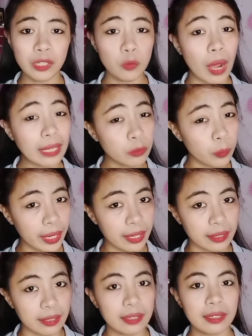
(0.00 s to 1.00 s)
What way
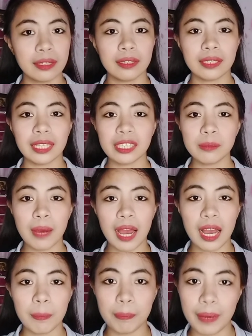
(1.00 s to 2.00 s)
natin
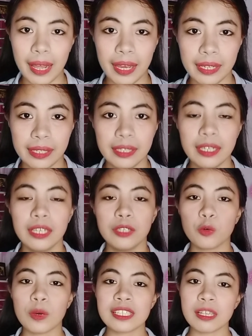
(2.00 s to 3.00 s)
ma-apply
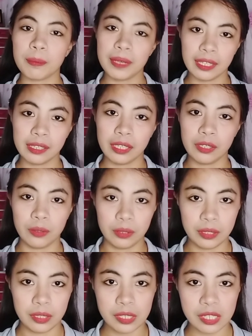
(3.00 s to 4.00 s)
yung kasabihan na yon
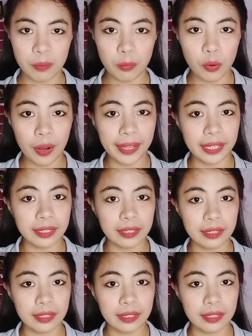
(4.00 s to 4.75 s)
sa buhay